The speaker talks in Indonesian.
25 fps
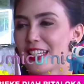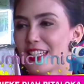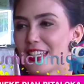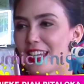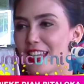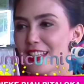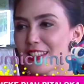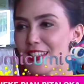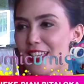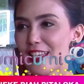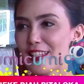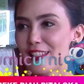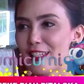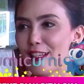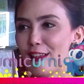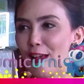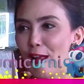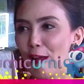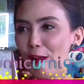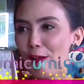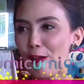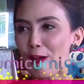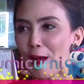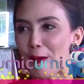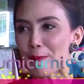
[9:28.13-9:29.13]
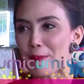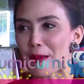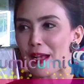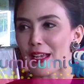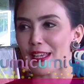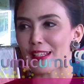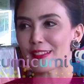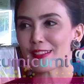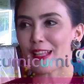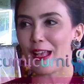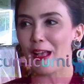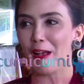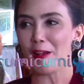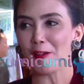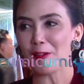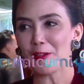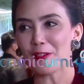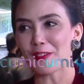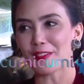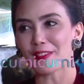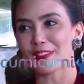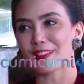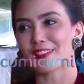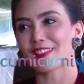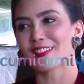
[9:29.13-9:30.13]
rasanya kalau nggak pakai
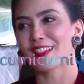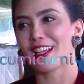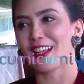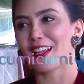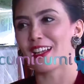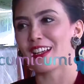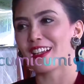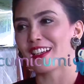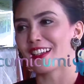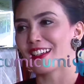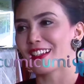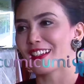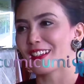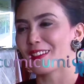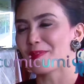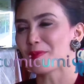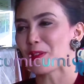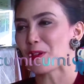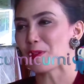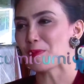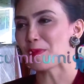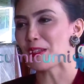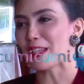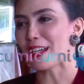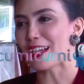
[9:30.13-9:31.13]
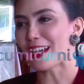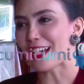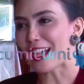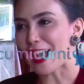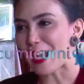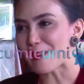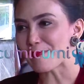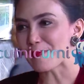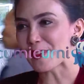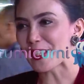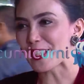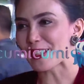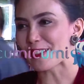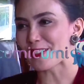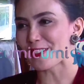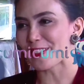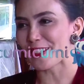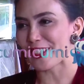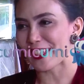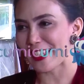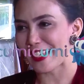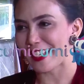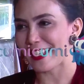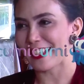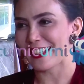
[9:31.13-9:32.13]
sanggul nggak belum lengkap gitu
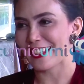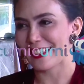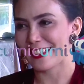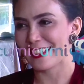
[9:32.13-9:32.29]
ya